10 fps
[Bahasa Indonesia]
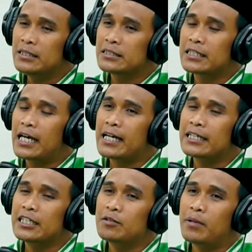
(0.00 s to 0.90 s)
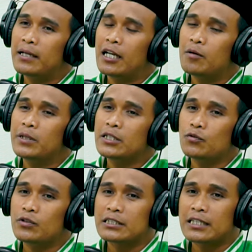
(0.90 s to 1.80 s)
Sedangkan ibadah adalah
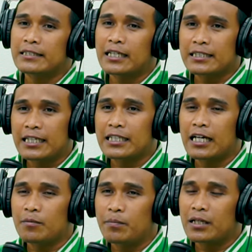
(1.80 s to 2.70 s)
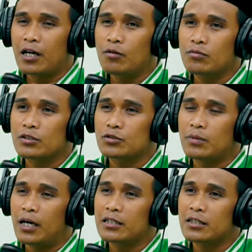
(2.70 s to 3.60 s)
bentuk ketatan kita kepada Allah
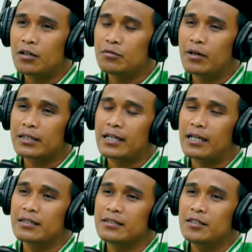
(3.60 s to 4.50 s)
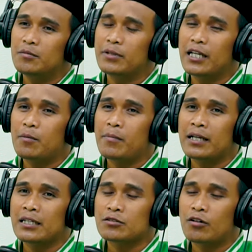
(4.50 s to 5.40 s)
Subhanahu wa taala. Bila
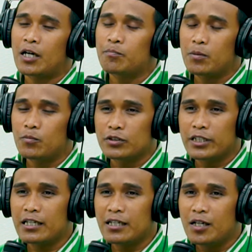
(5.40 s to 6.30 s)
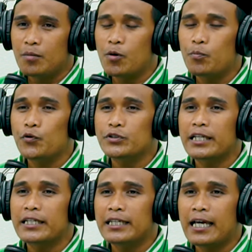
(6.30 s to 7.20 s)
mana seorang pemudik
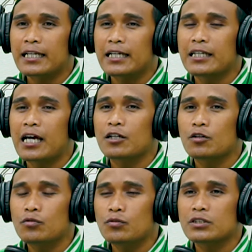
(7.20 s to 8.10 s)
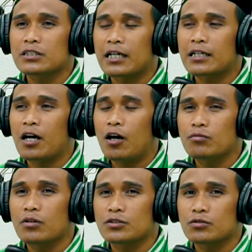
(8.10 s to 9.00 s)
mempunyai niat yang lurus karena
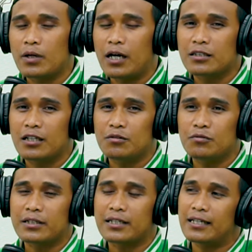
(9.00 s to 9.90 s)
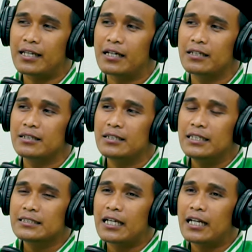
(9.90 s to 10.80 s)
Allah Subhanahu wa taala.
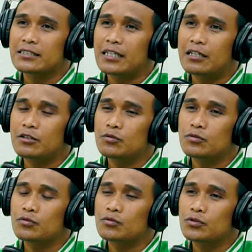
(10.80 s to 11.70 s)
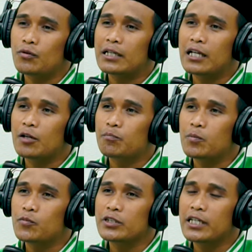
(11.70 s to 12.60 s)
Salah satu tujuan dari
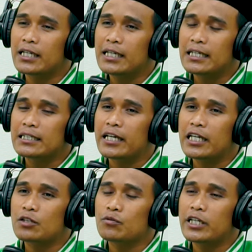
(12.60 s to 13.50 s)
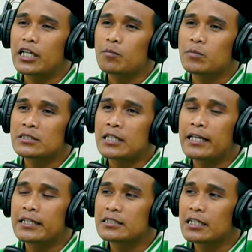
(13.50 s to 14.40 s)
pemudik yaitu ingin
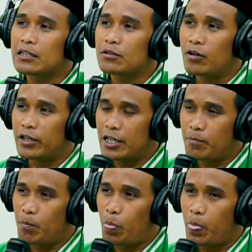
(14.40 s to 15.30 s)
menjalin silaturahim.